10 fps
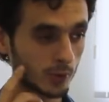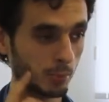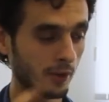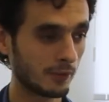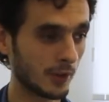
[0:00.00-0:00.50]
ты
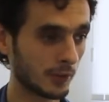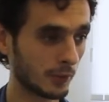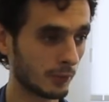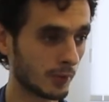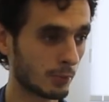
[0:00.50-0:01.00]

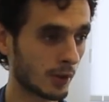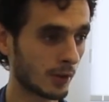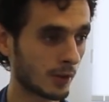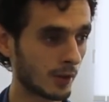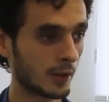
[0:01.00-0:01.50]
профессию выбрал,
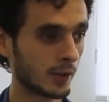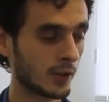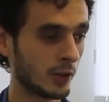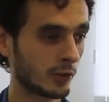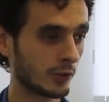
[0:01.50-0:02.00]

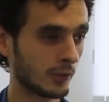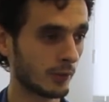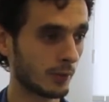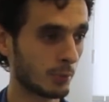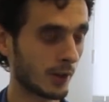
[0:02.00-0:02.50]
когда решил
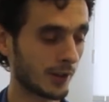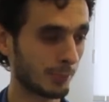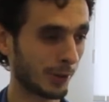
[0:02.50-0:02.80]
не выбирать